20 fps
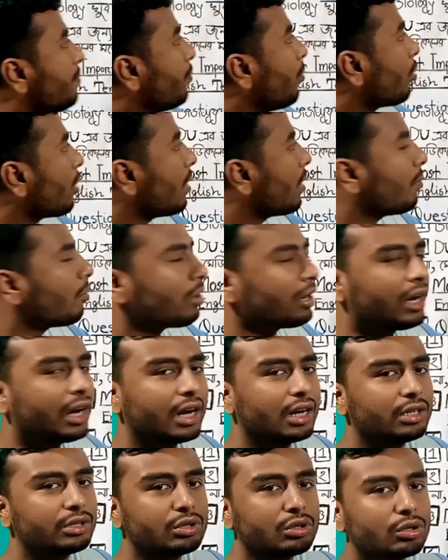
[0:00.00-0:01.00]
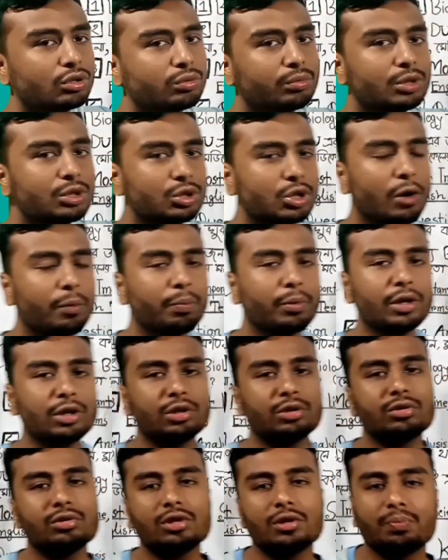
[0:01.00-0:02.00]
পড়া মনে রাখার জন্য তুমি সব কিছু
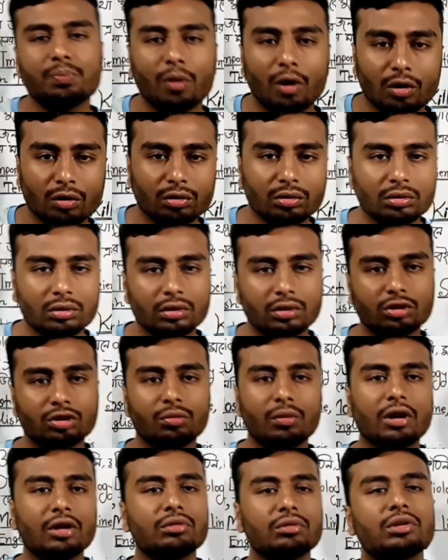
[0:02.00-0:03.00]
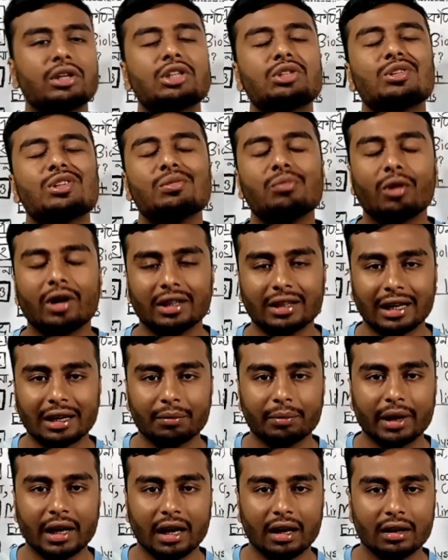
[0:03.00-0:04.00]
যদি পড়ো তোমার কিন্তু কিছুই মনে
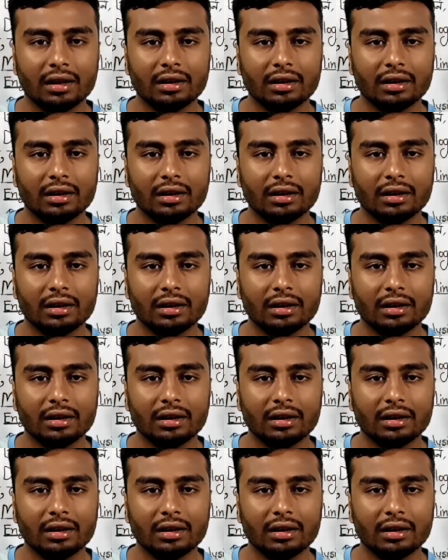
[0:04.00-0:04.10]
থাকবে না